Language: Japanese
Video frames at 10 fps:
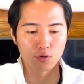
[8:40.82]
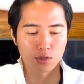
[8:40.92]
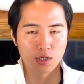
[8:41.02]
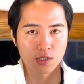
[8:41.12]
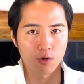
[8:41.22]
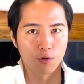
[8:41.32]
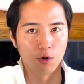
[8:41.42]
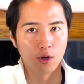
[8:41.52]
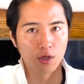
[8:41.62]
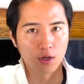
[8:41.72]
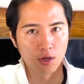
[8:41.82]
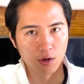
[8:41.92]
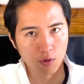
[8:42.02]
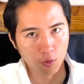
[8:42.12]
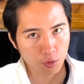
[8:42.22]
審査を
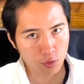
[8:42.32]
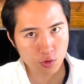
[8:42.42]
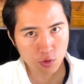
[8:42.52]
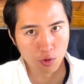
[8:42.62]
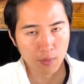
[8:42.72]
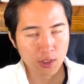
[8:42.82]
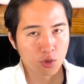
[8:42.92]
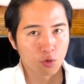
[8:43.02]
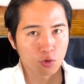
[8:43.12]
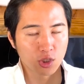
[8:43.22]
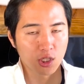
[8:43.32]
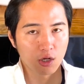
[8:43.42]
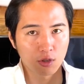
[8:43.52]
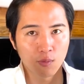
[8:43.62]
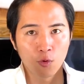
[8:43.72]
落とすと、仕事をしてな
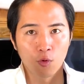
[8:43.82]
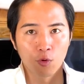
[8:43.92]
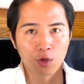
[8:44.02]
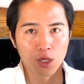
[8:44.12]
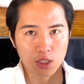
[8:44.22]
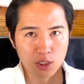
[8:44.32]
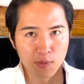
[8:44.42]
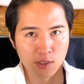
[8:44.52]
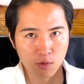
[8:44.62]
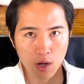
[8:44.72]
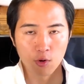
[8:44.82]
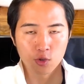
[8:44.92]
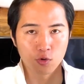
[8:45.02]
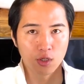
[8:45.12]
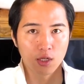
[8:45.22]
くても OK にしますとか、保
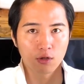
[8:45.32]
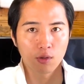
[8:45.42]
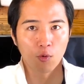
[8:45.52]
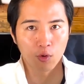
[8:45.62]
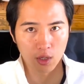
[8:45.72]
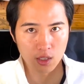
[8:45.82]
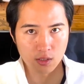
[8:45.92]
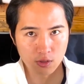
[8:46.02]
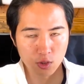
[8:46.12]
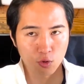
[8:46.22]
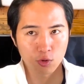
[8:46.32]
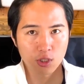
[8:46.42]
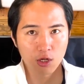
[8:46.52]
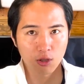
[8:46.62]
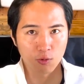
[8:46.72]
証人いなくても OK です、仕事し
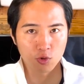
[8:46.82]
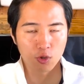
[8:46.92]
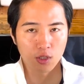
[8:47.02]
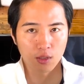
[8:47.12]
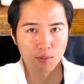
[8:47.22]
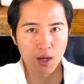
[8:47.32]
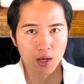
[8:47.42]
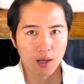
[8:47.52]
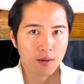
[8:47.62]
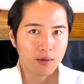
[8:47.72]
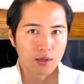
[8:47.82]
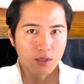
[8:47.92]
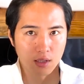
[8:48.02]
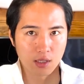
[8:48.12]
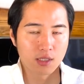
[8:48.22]
てなくても貯金、
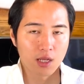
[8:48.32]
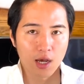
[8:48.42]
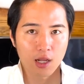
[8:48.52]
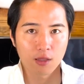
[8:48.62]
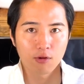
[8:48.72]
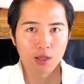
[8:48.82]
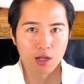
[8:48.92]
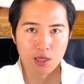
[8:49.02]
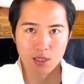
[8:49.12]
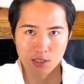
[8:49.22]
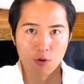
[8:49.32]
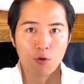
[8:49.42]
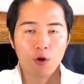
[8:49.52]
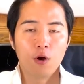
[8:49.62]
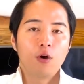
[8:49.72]
日銭払ってくれたらいいですと
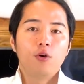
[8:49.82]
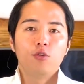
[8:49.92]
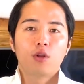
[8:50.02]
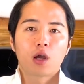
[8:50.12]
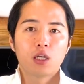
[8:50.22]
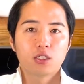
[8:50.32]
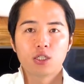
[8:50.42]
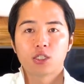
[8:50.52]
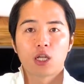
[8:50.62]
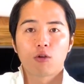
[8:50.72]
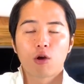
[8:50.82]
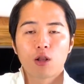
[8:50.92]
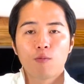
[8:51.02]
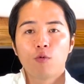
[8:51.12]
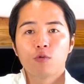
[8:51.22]
いうような感じにしたりとか
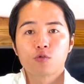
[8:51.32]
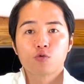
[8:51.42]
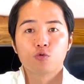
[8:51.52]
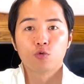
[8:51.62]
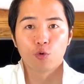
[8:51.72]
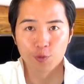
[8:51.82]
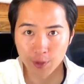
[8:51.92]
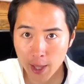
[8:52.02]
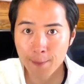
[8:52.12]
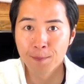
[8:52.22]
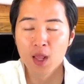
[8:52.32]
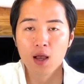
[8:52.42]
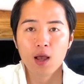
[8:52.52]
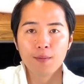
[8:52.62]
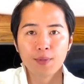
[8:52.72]
もするので、
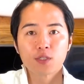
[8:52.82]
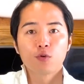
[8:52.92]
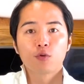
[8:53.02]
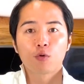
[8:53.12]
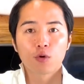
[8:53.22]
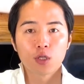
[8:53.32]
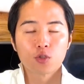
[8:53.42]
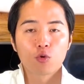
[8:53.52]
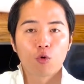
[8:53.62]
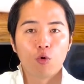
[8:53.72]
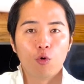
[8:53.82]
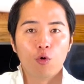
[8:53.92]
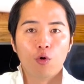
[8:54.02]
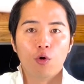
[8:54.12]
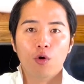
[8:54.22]
そういうところでちょっ
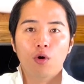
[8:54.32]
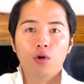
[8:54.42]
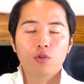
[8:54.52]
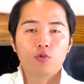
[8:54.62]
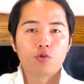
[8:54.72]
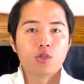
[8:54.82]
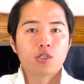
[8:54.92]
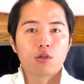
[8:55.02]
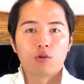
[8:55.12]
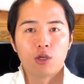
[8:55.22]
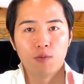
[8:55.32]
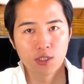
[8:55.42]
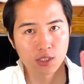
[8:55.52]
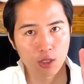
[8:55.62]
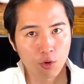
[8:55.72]
と入居審査の厳
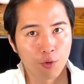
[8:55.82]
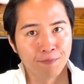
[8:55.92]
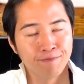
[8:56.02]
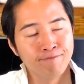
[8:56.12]
しさと、